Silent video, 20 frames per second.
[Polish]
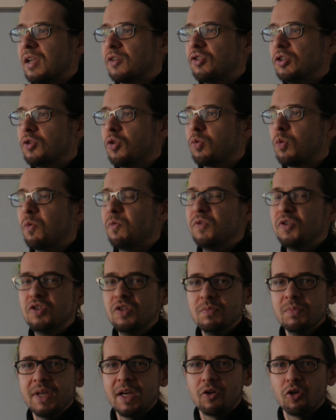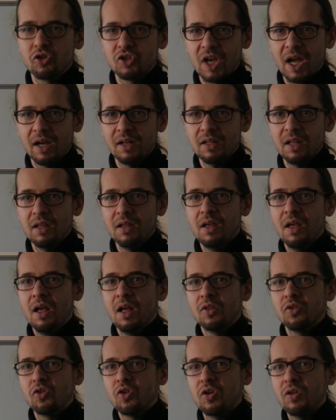Czyli to, co widzimy jako czarne,
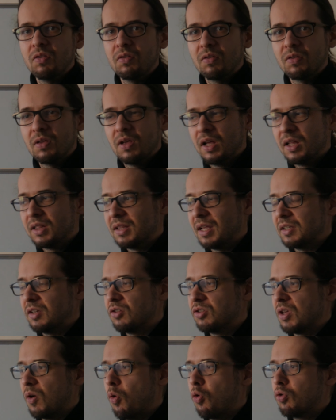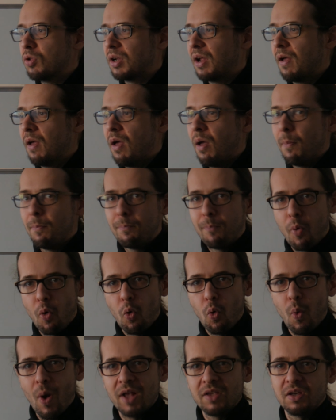to jest takie ciało, które
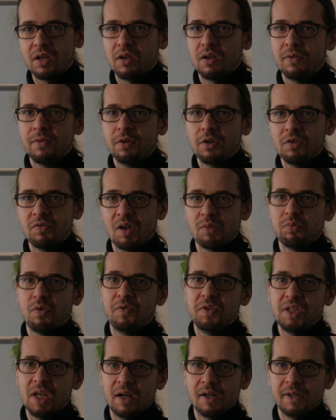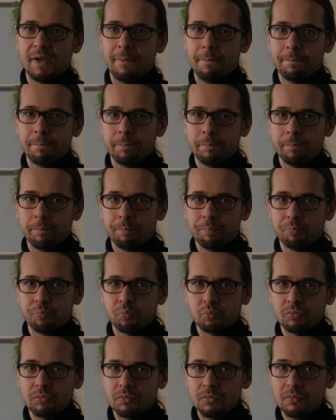pochłania światło widzialne.
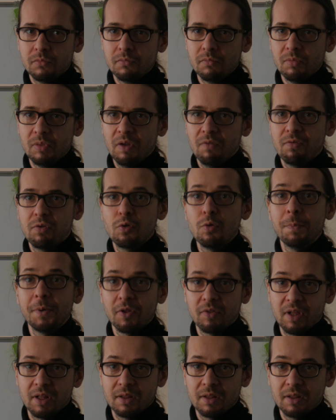W 100%.